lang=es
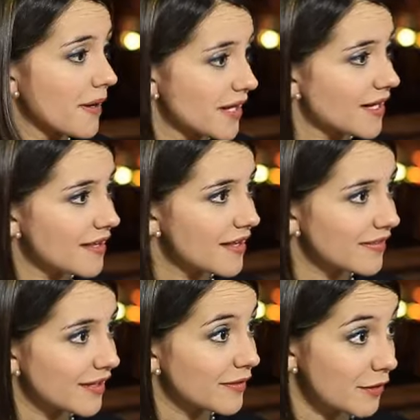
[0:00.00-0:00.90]
manera
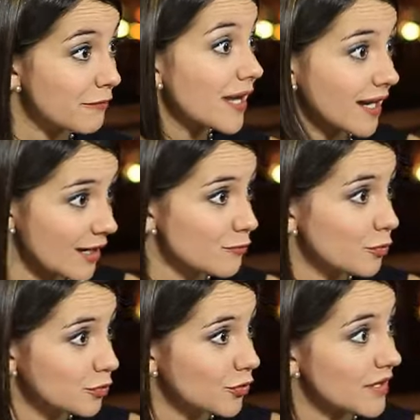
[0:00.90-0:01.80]
de, ver el
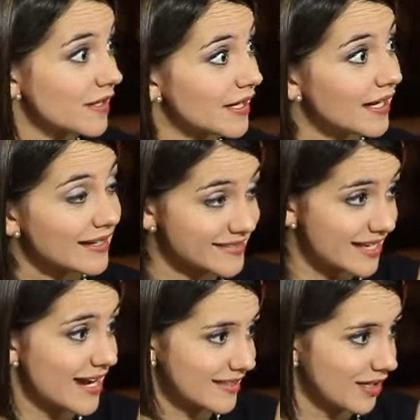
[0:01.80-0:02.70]
mundo y de
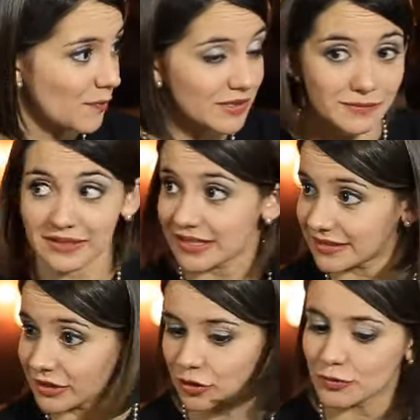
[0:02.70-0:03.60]
hacer arte completamente
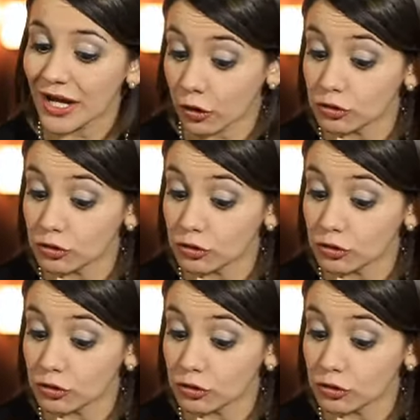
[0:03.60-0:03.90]
distinto, de una